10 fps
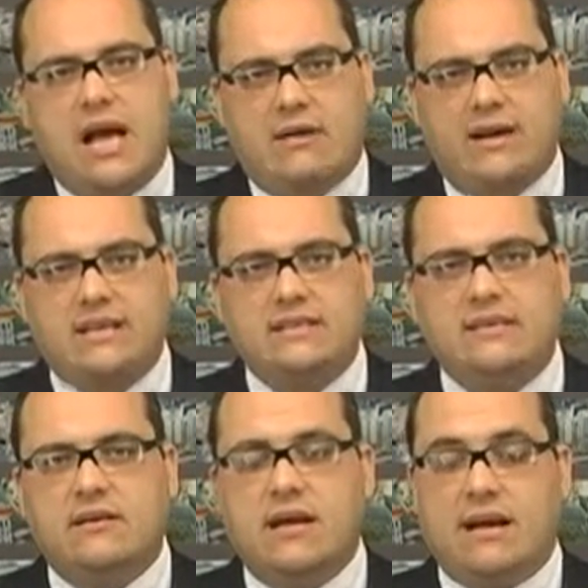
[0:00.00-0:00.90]
A
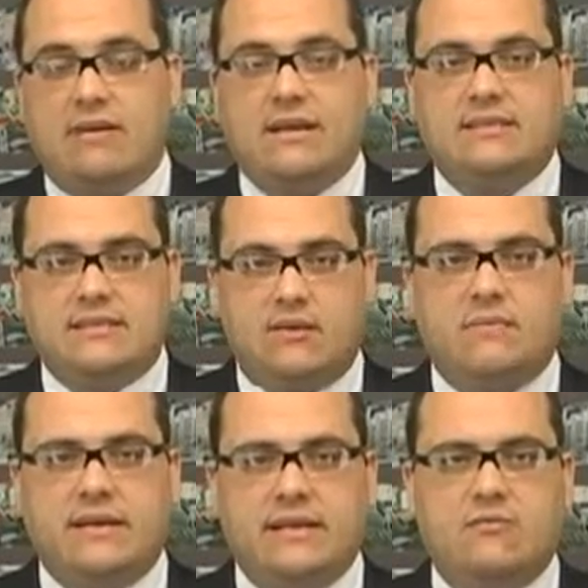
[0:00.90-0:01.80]
guarnição, a
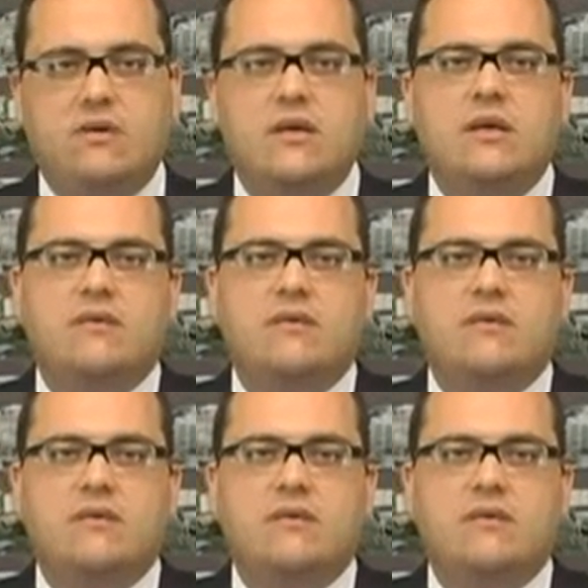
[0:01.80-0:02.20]
guarnição perdão,